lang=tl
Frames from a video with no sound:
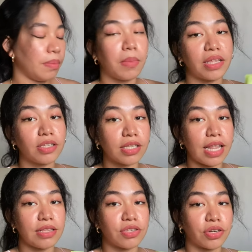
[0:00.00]
bottle
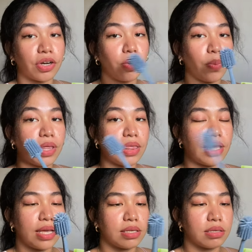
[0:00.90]
cleanser with
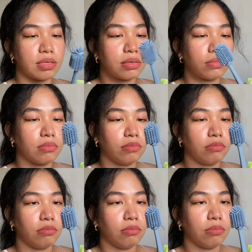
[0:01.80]
this
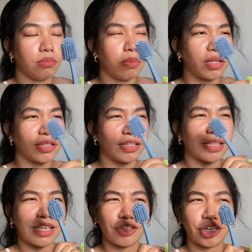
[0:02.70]
bottle
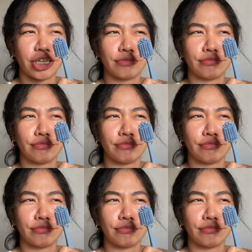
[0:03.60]
cleaner.